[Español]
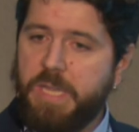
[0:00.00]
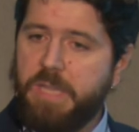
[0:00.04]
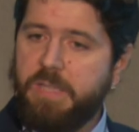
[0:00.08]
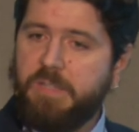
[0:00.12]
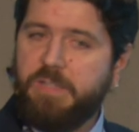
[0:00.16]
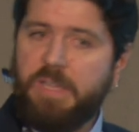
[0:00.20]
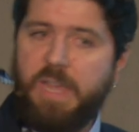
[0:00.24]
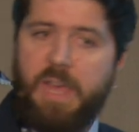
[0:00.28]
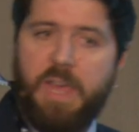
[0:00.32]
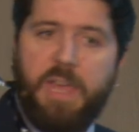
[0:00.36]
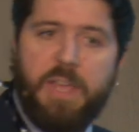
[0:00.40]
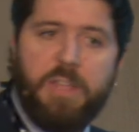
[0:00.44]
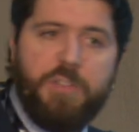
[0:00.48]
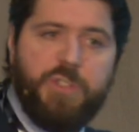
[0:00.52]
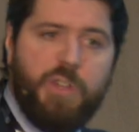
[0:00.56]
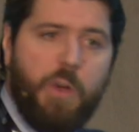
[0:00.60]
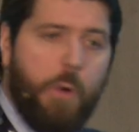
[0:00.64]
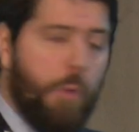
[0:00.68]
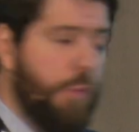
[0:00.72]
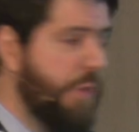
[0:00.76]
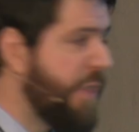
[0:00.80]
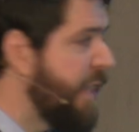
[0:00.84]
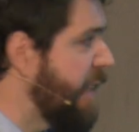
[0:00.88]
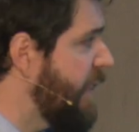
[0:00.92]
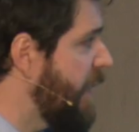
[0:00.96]
se ha hecho un
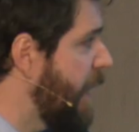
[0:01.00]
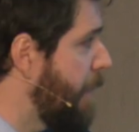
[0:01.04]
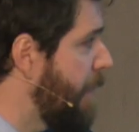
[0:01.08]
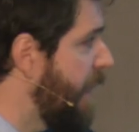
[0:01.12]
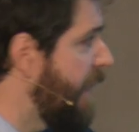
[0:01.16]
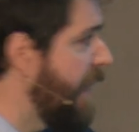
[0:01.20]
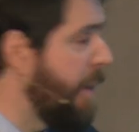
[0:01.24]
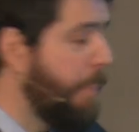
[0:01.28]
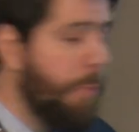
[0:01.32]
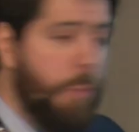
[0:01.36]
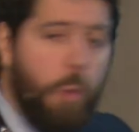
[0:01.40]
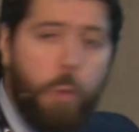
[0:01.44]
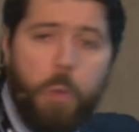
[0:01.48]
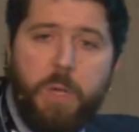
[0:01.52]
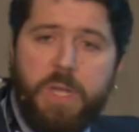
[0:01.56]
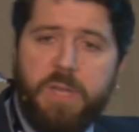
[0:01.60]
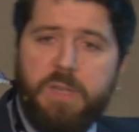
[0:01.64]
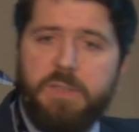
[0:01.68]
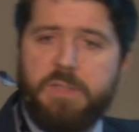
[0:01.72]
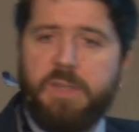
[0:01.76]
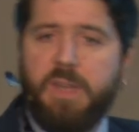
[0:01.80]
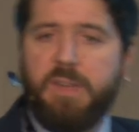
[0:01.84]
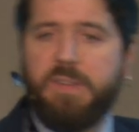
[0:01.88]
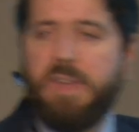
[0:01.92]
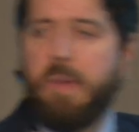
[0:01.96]
sistema de plugins
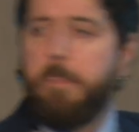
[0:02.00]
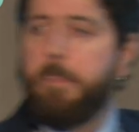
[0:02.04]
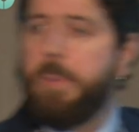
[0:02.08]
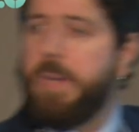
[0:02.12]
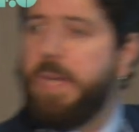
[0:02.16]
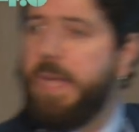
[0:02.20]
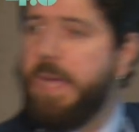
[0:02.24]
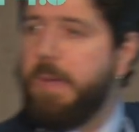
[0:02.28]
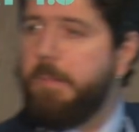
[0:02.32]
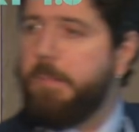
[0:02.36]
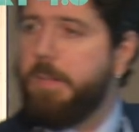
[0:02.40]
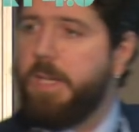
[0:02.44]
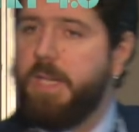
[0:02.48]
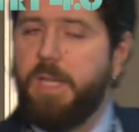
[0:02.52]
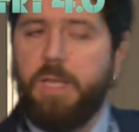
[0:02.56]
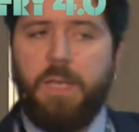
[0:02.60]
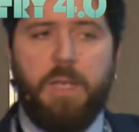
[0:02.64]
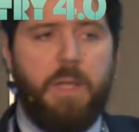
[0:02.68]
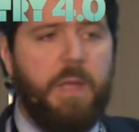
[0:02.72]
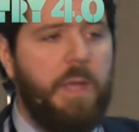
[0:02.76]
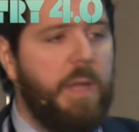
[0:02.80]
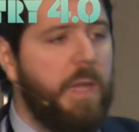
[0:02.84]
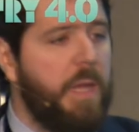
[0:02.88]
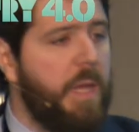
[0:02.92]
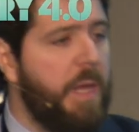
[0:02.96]
que es ampliable
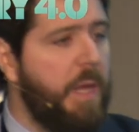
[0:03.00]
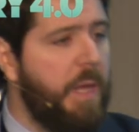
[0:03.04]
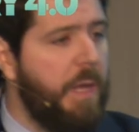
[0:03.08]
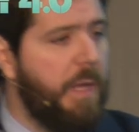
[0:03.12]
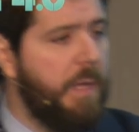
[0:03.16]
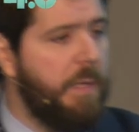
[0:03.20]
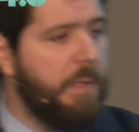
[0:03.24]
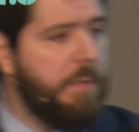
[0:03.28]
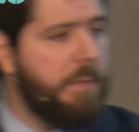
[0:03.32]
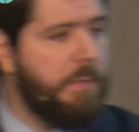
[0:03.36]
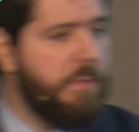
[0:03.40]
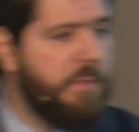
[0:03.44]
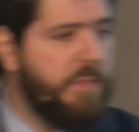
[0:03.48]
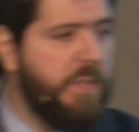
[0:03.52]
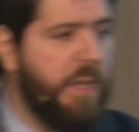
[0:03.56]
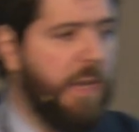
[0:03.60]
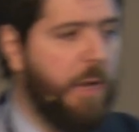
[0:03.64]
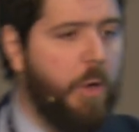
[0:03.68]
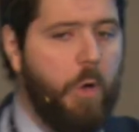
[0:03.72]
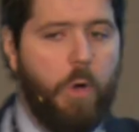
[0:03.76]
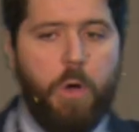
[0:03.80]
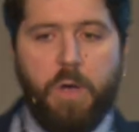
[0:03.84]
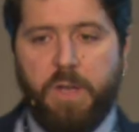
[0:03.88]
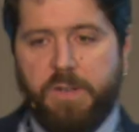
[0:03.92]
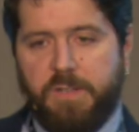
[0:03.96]
y se
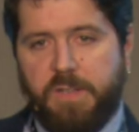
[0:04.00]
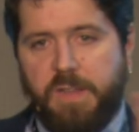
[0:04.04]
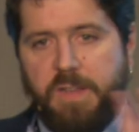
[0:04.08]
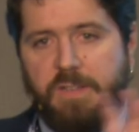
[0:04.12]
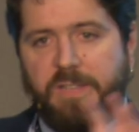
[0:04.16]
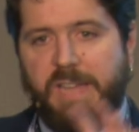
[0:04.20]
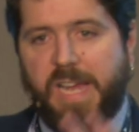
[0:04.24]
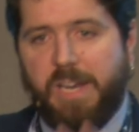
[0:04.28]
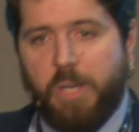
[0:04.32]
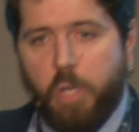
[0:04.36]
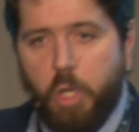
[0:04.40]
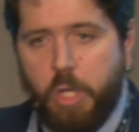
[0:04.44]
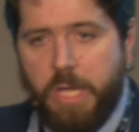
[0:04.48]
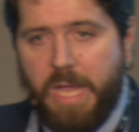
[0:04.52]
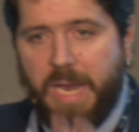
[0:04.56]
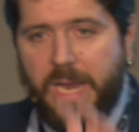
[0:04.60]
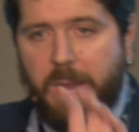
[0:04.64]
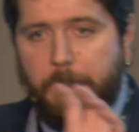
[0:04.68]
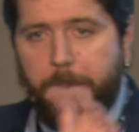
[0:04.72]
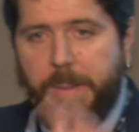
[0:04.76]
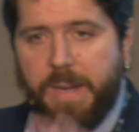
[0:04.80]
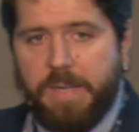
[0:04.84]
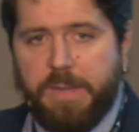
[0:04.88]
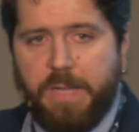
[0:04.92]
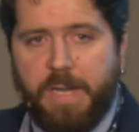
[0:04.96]
coge, se desarrolla la
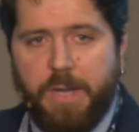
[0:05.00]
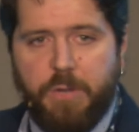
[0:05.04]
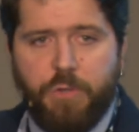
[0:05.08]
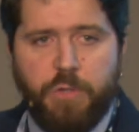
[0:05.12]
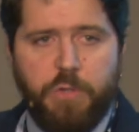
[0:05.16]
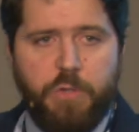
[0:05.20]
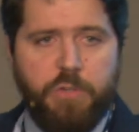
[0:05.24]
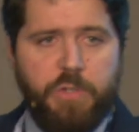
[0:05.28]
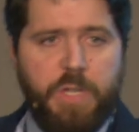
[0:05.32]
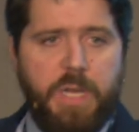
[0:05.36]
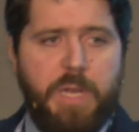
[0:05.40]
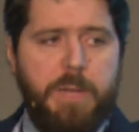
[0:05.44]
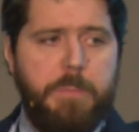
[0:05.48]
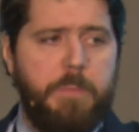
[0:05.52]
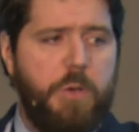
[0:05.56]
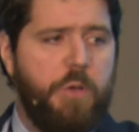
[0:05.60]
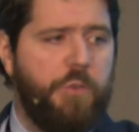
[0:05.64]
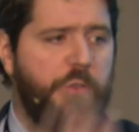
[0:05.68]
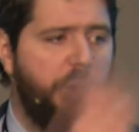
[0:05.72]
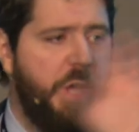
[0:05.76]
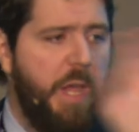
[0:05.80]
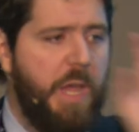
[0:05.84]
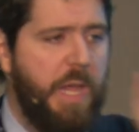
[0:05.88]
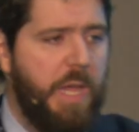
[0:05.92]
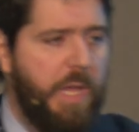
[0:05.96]
parte que nosotros queremos
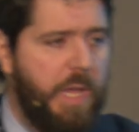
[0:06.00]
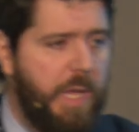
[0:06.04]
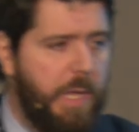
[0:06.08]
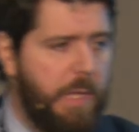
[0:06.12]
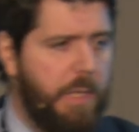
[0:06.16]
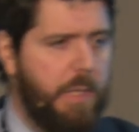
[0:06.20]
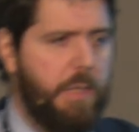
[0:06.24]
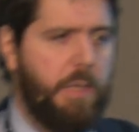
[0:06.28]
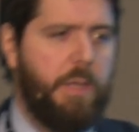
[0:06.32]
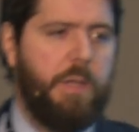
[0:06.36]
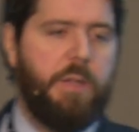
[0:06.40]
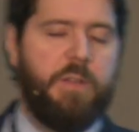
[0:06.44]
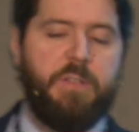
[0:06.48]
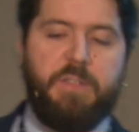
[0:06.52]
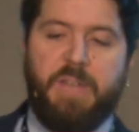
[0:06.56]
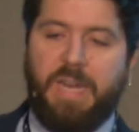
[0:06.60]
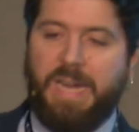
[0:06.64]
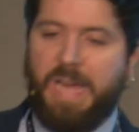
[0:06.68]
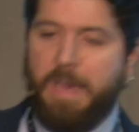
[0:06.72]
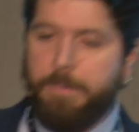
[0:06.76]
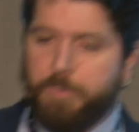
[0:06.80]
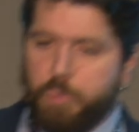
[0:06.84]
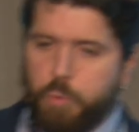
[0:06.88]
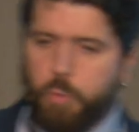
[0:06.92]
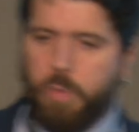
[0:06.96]
y se
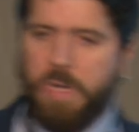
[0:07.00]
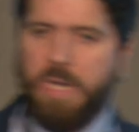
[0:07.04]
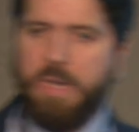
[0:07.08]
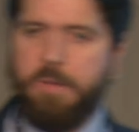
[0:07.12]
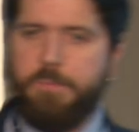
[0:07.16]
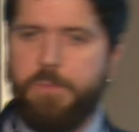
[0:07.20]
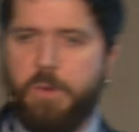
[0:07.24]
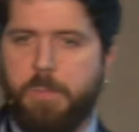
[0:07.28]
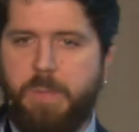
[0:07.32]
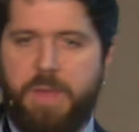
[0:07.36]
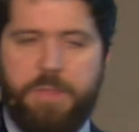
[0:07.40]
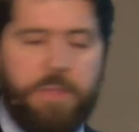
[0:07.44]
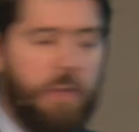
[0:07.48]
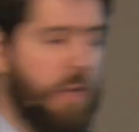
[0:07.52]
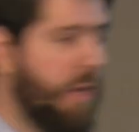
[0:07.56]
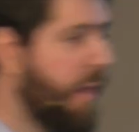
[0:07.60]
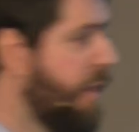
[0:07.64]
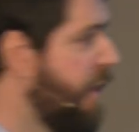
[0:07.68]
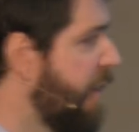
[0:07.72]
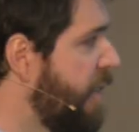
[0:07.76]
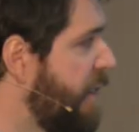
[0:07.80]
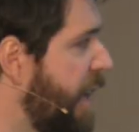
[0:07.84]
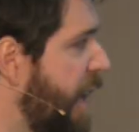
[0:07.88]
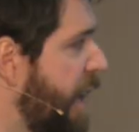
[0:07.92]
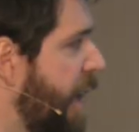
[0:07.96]
captura la información
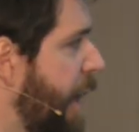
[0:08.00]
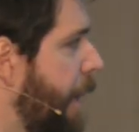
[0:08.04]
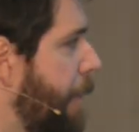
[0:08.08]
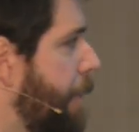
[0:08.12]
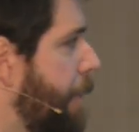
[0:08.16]
necesaria.